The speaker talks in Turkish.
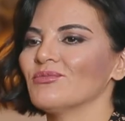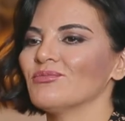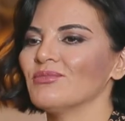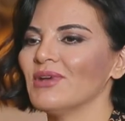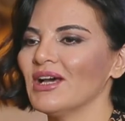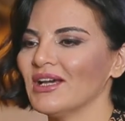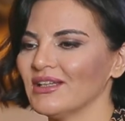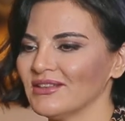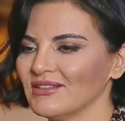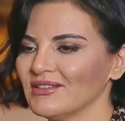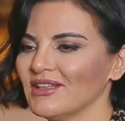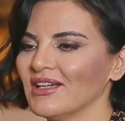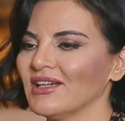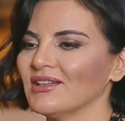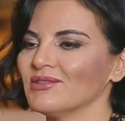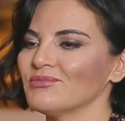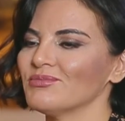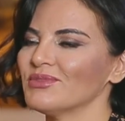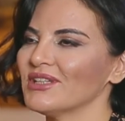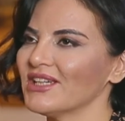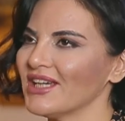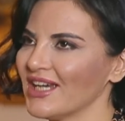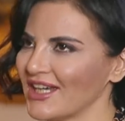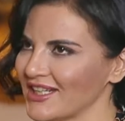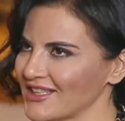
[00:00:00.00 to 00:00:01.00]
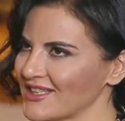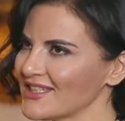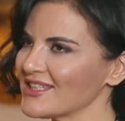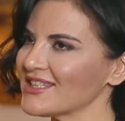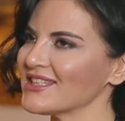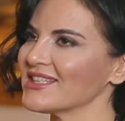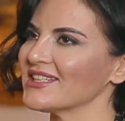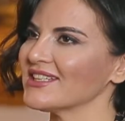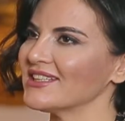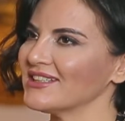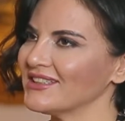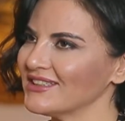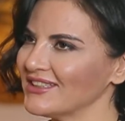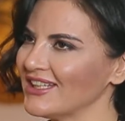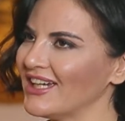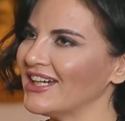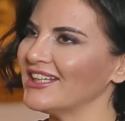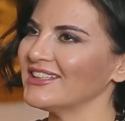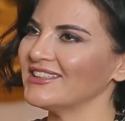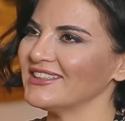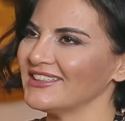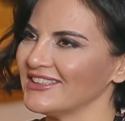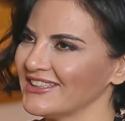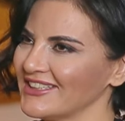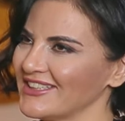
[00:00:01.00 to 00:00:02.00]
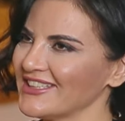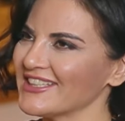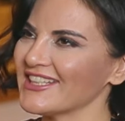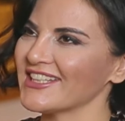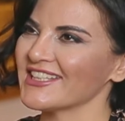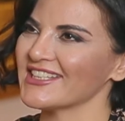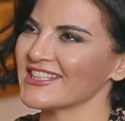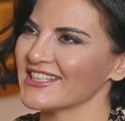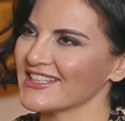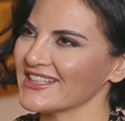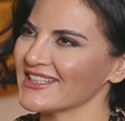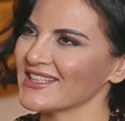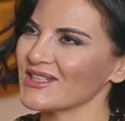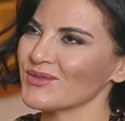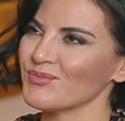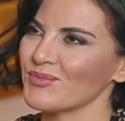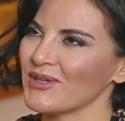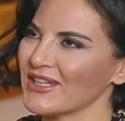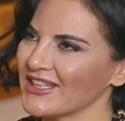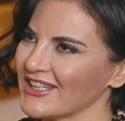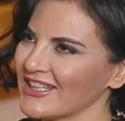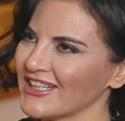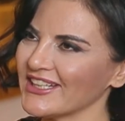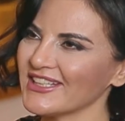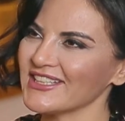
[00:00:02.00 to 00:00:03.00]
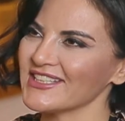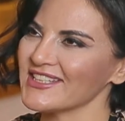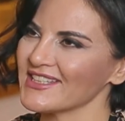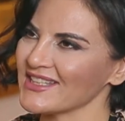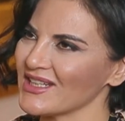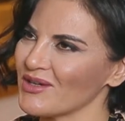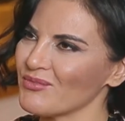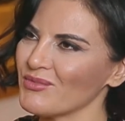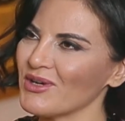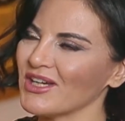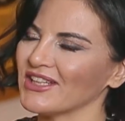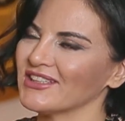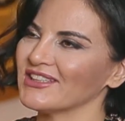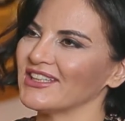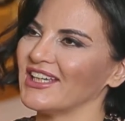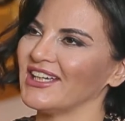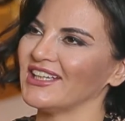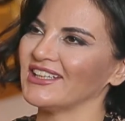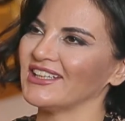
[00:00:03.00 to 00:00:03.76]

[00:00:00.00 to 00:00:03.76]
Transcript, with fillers: Benden birkaç single daha dinleyeceksiniz pek yakın zamanda.